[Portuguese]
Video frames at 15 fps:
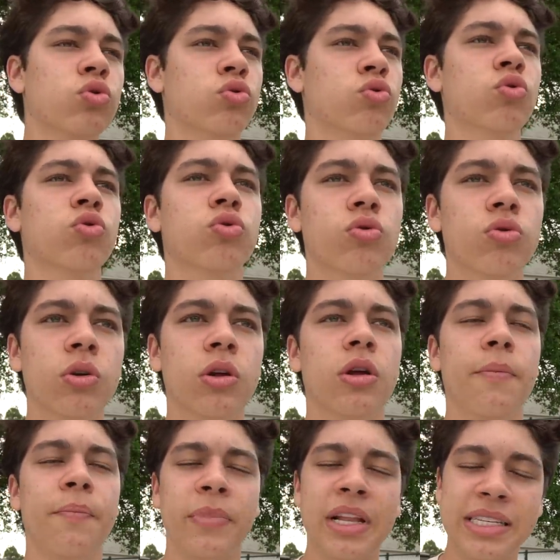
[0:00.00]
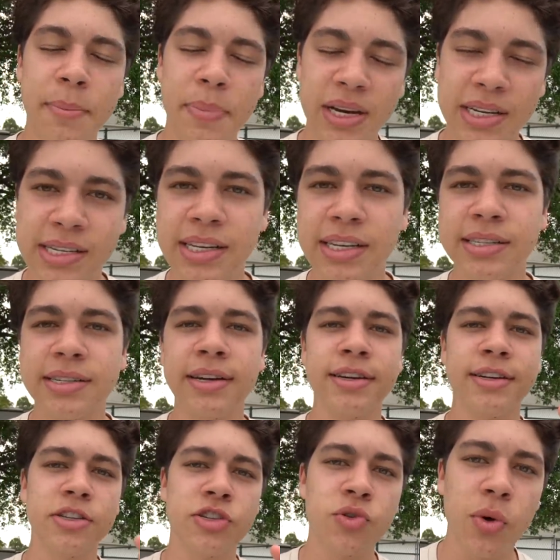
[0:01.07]
tudo. Você precisa
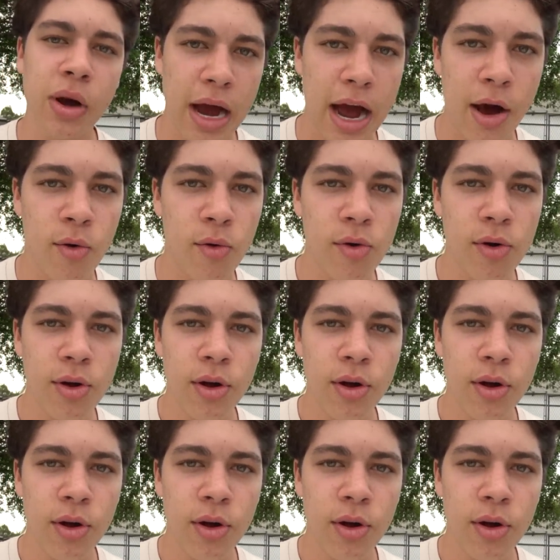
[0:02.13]
de um carro.